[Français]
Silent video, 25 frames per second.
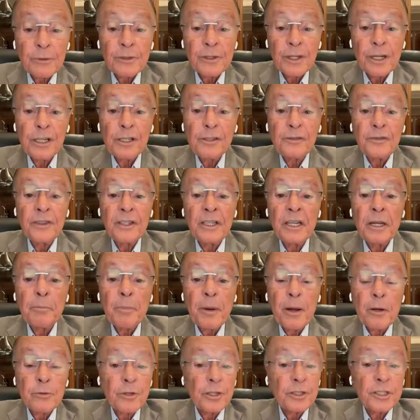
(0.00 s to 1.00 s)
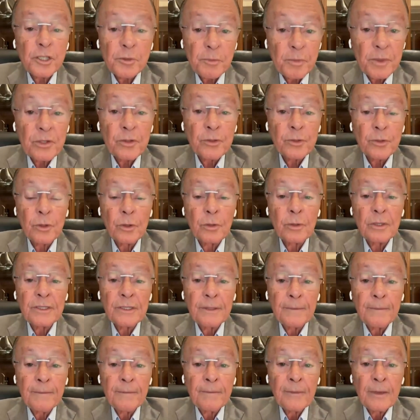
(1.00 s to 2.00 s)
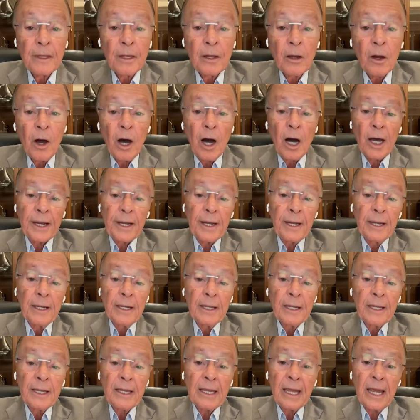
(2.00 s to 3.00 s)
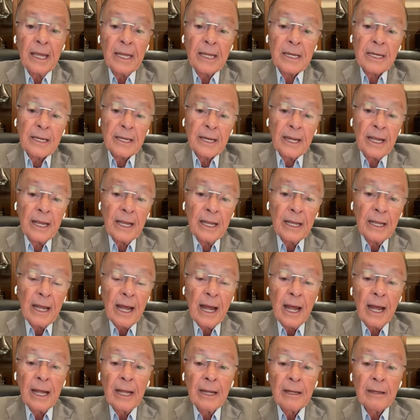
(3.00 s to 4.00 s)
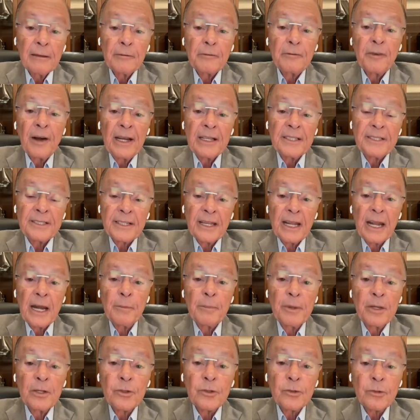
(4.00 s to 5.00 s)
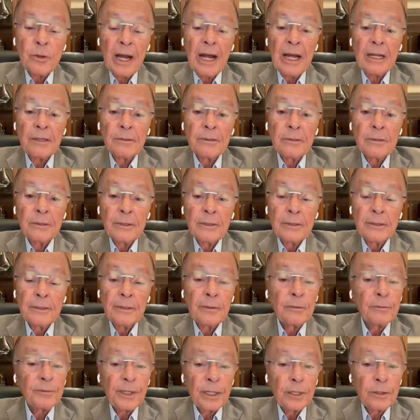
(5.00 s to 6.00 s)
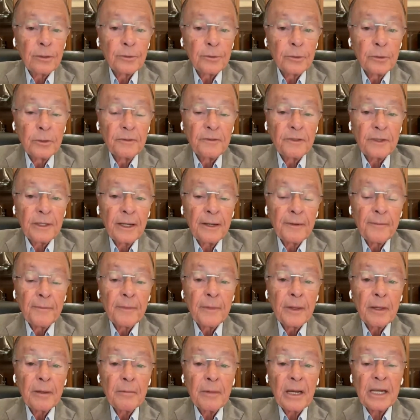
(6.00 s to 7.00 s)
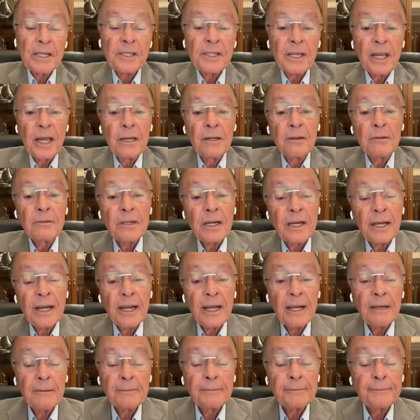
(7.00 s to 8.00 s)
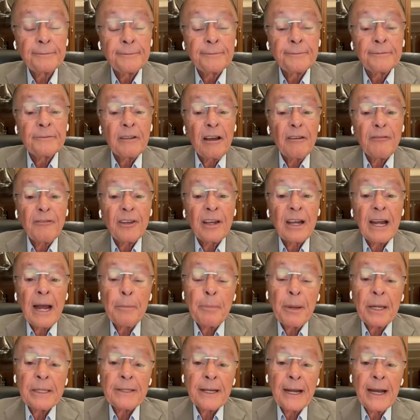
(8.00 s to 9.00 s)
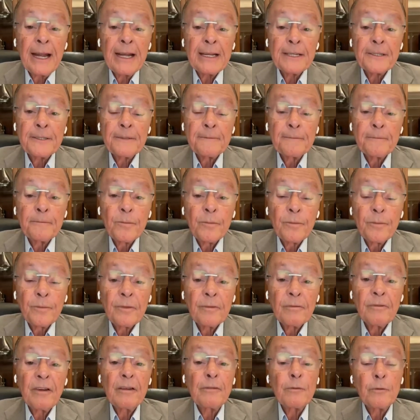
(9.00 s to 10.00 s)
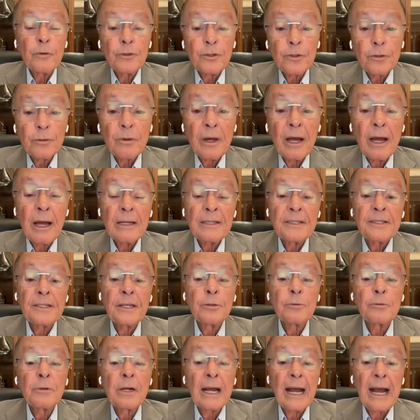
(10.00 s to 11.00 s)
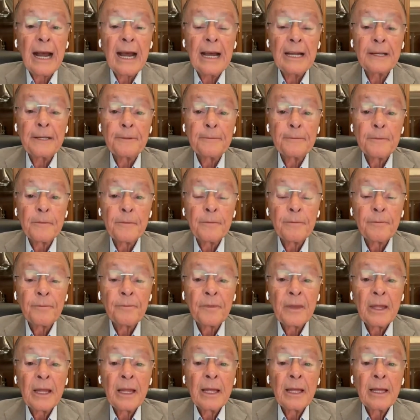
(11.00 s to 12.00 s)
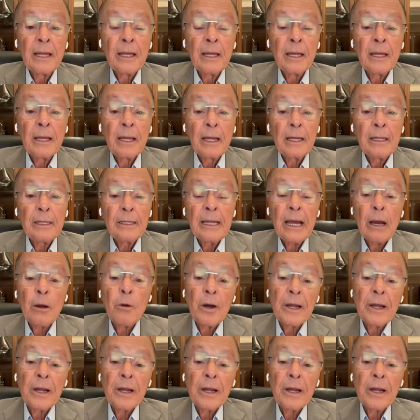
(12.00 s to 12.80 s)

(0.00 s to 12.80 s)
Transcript: Je cherche à le transférer aux autres personnes. Qui croit sera béni, aucun doute. Mais qui ne croit pas restera en arrière, va continuer à être cher. Et